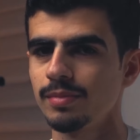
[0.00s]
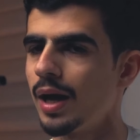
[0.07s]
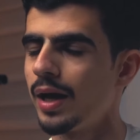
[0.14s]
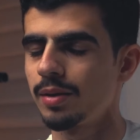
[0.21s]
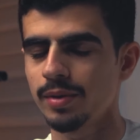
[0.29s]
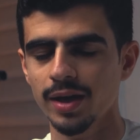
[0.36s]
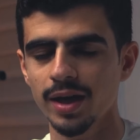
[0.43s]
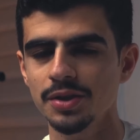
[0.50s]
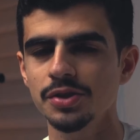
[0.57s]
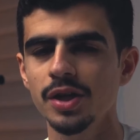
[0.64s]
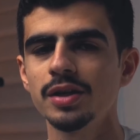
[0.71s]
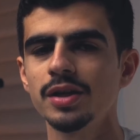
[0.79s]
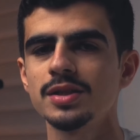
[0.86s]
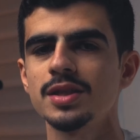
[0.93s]
انا من غير
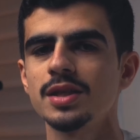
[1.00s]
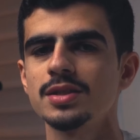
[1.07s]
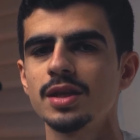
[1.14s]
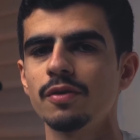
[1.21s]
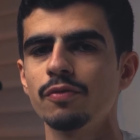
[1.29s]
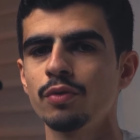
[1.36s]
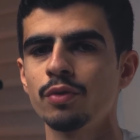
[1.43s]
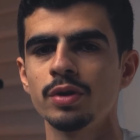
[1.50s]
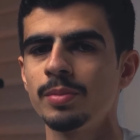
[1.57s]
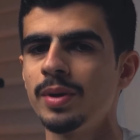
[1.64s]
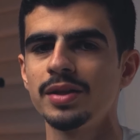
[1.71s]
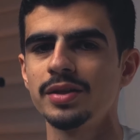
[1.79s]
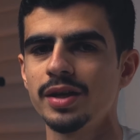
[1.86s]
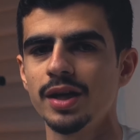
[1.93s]
شيء الناس جالس يكفروني
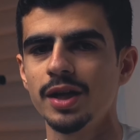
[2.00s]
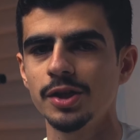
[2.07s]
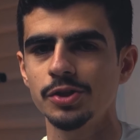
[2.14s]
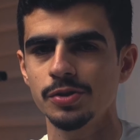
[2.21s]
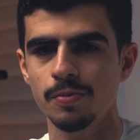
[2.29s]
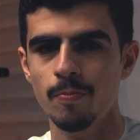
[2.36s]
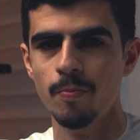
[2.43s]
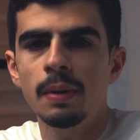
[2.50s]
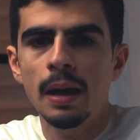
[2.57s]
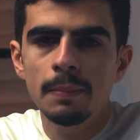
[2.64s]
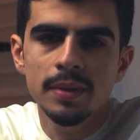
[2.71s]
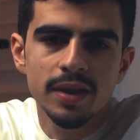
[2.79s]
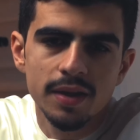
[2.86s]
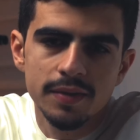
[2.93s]
ما ادري ليش
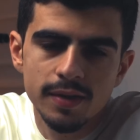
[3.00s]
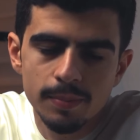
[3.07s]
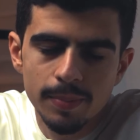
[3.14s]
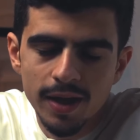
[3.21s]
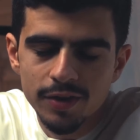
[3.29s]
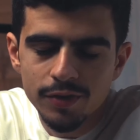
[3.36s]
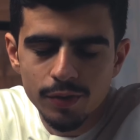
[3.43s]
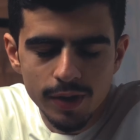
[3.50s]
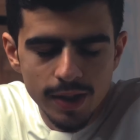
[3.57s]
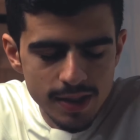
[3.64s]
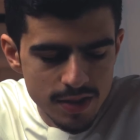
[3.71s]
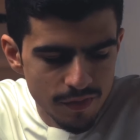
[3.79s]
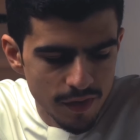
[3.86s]
محمد رد البيت وجالس